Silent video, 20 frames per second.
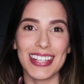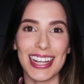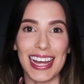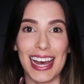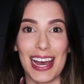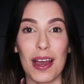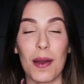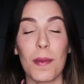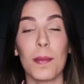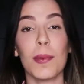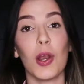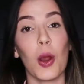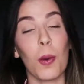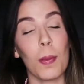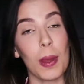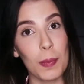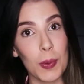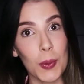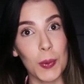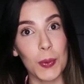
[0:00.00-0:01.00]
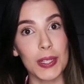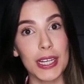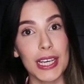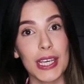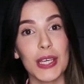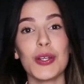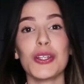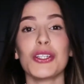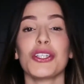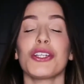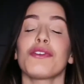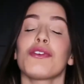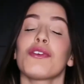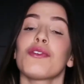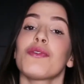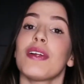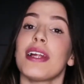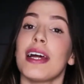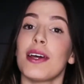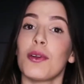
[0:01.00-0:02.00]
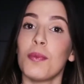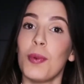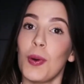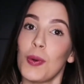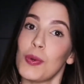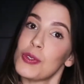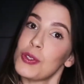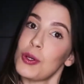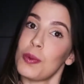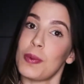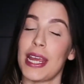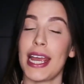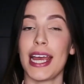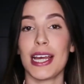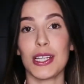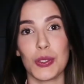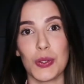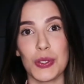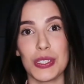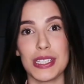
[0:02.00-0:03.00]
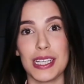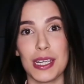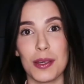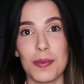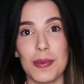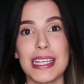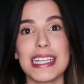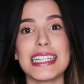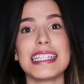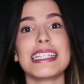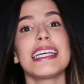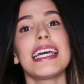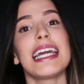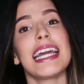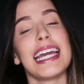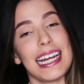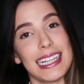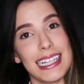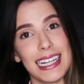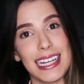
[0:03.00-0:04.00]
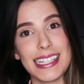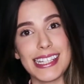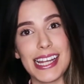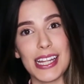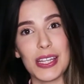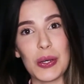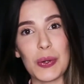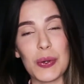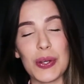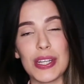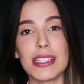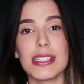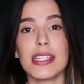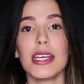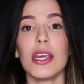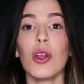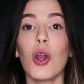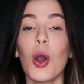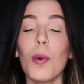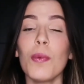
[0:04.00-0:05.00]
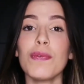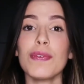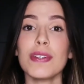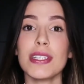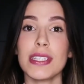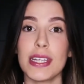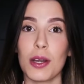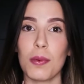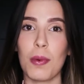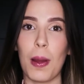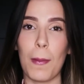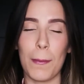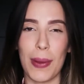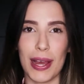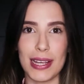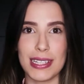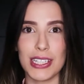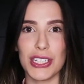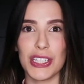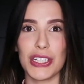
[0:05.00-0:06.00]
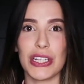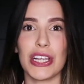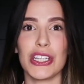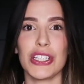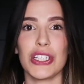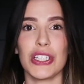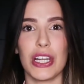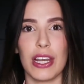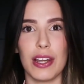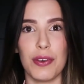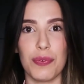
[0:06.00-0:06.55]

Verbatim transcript: Olá, meu nome é Bruna e hoje nós vamos falar um pouco sobre reações químicas, catalisadores e como fazer uma pasta de dente de